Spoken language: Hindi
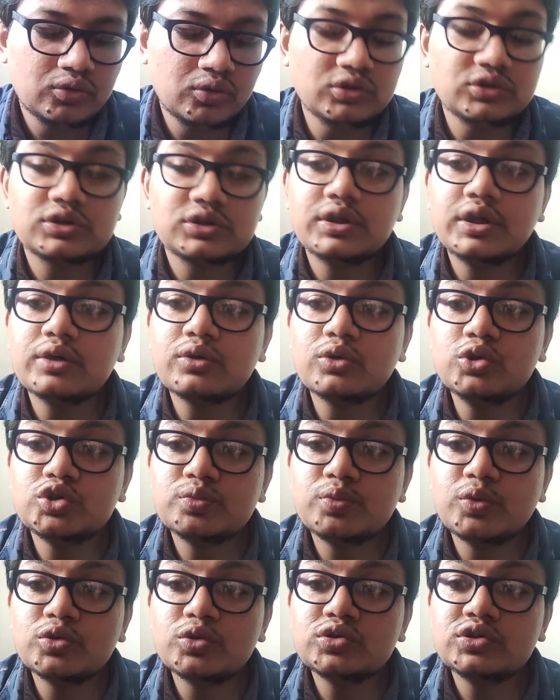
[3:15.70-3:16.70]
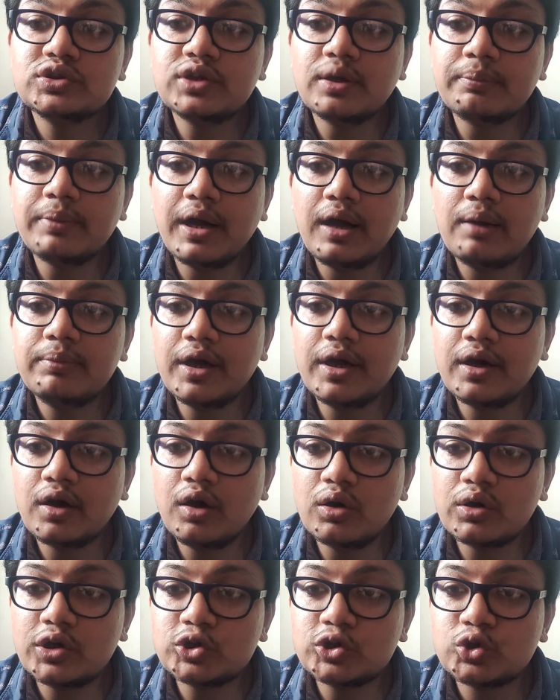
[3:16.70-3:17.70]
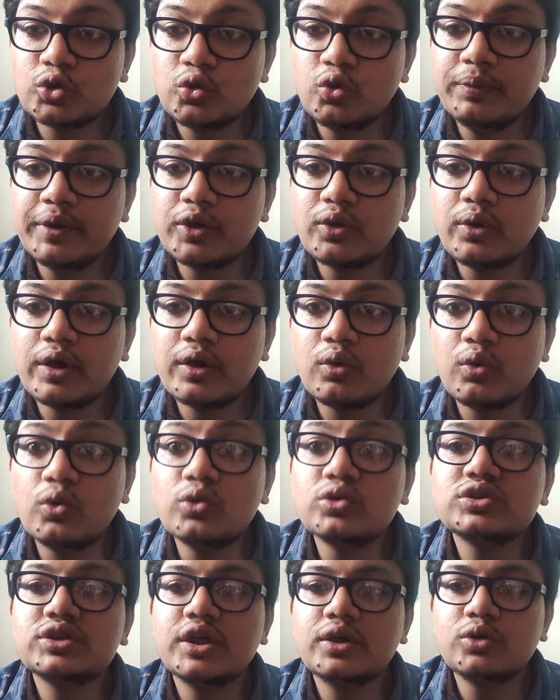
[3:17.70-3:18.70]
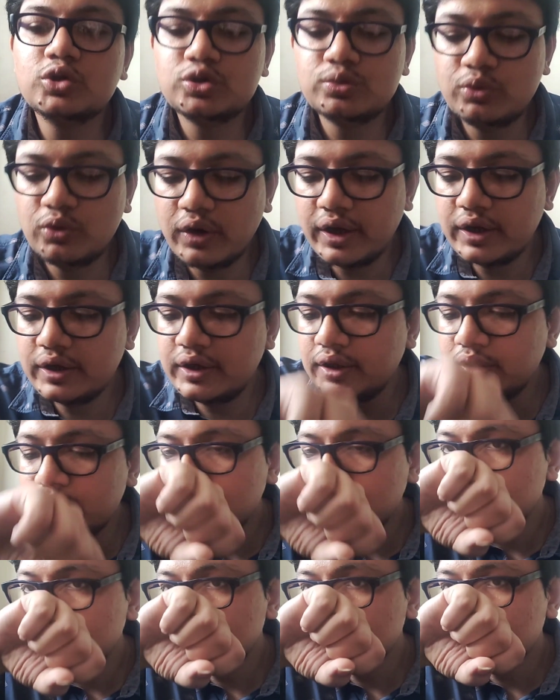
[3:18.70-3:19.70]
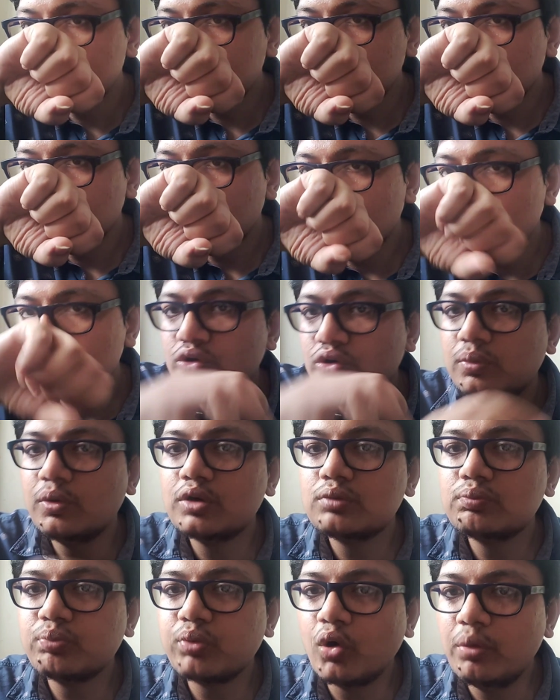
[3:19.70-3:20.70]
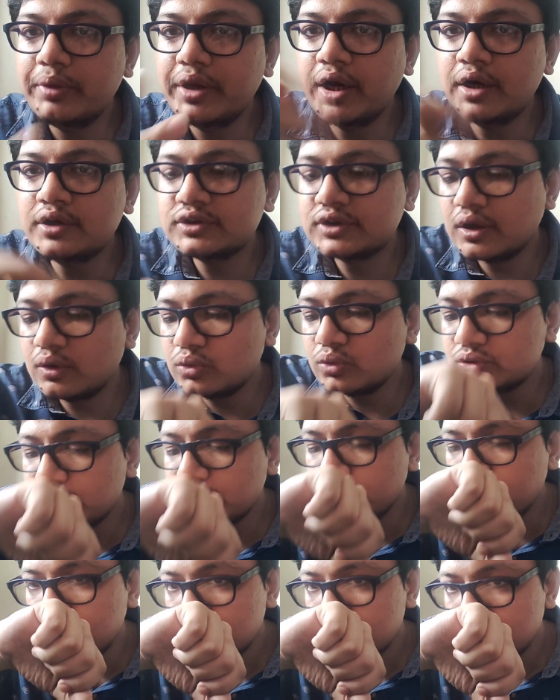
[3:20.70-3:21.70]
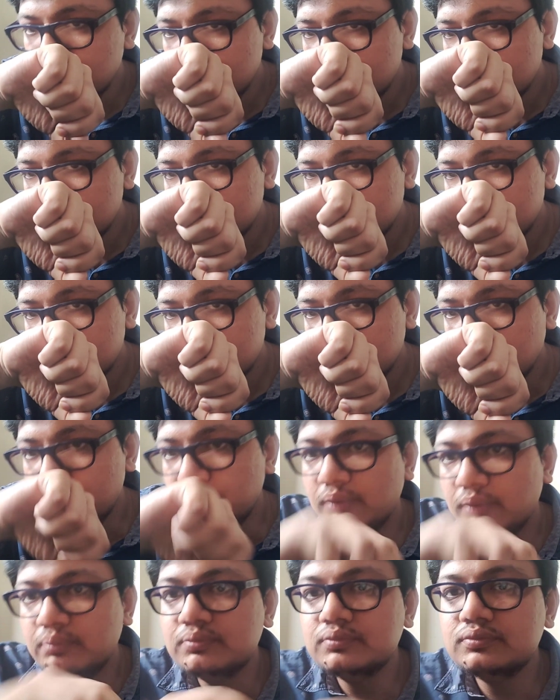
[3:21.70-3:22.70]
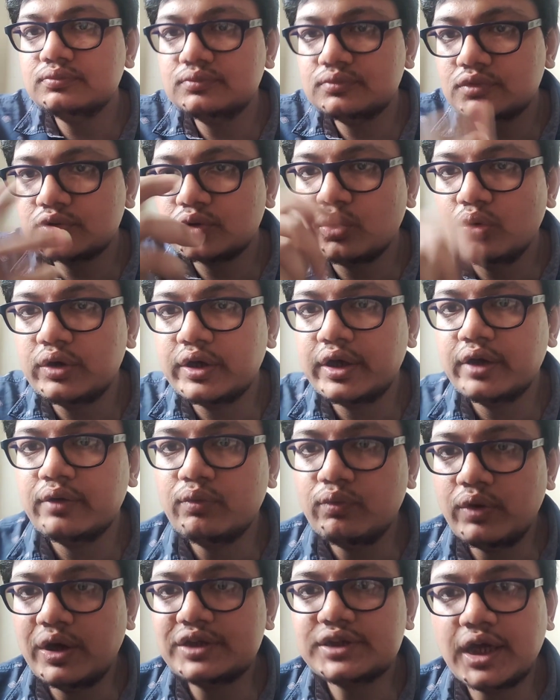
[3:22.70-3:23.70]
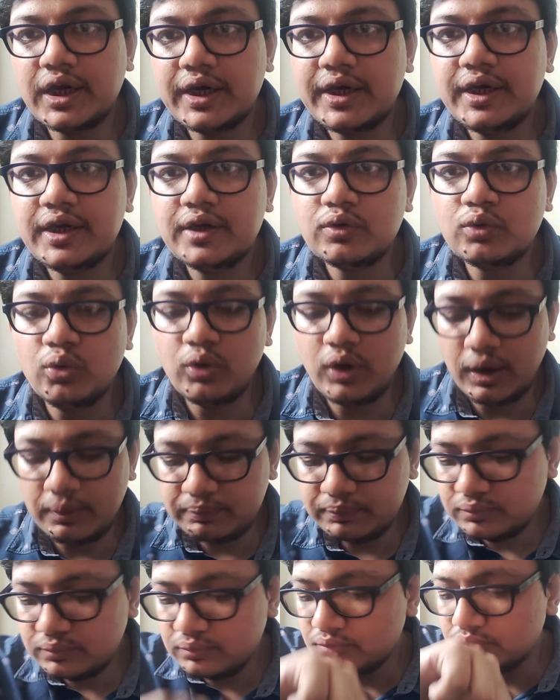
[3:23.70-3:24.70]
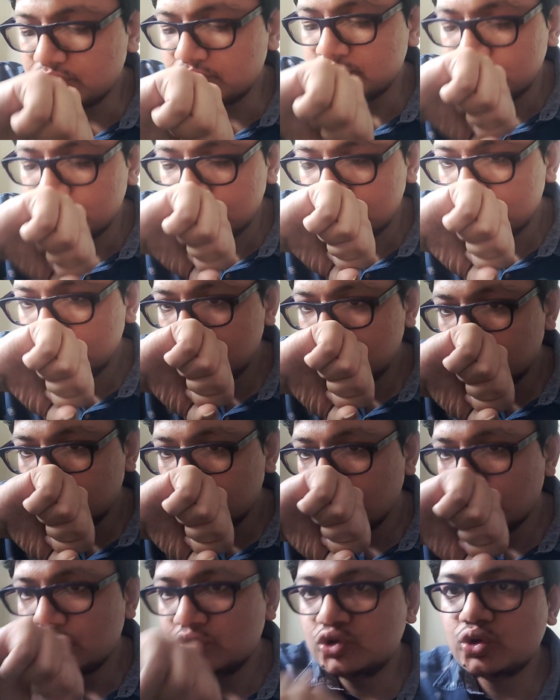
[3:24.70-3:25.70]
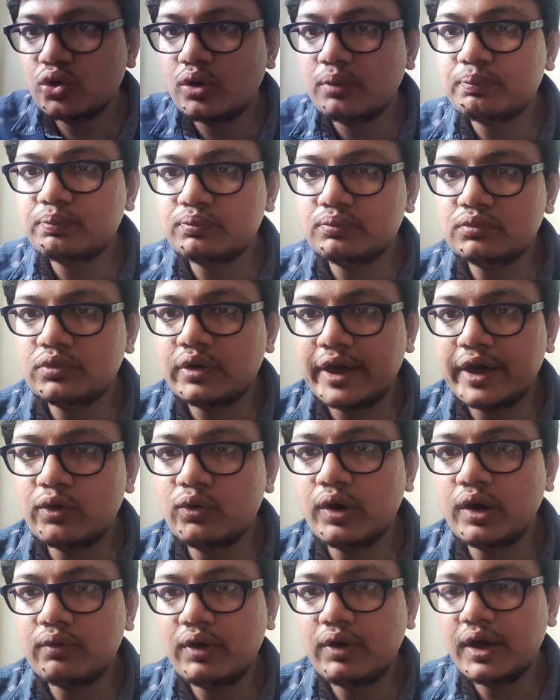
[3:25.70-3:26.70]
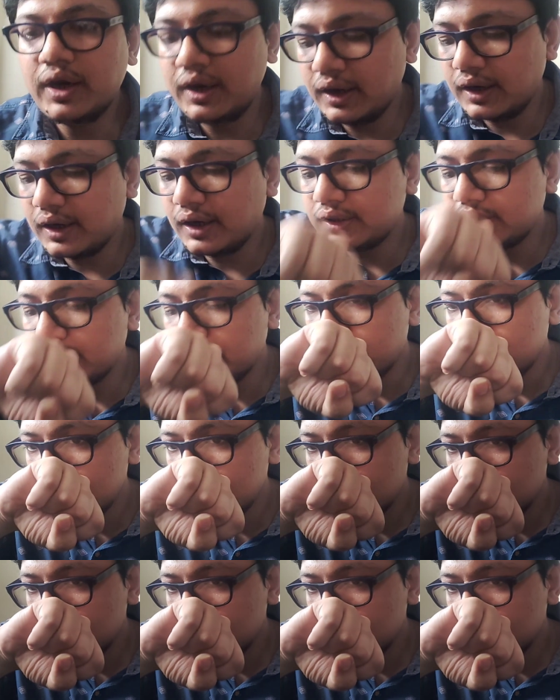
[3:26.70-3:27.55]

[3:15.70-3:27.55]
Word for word: तो इसकी खुशबू जब आप लगाओगे शुरू में तो एक रोज़ की खुशबू आएगी जो बहुत प्रोमिनेंट सा रोज़ है एकदम खोल के वैसा नहीं गुलाब जो रेगुलर वाला लगाते